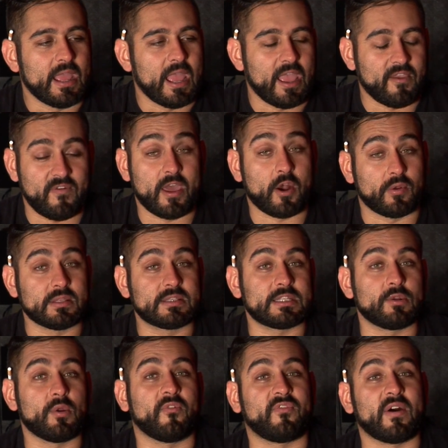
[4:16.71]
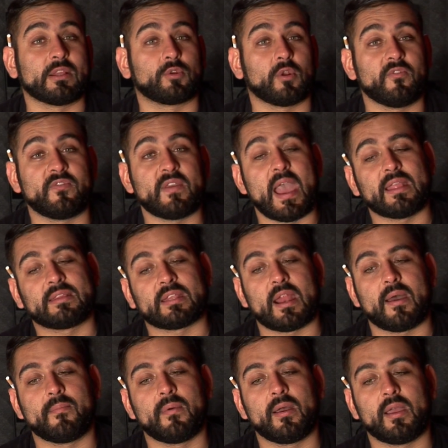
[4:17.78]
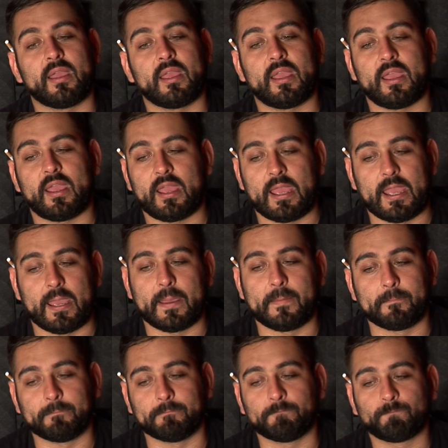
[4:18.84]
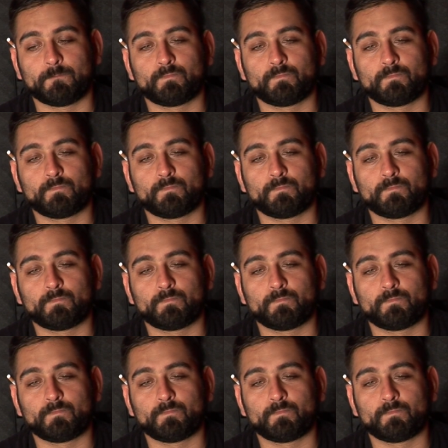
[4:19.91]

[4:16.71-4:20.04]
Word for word: È vero, Enzino ha fatto il Vietnam e, ehm,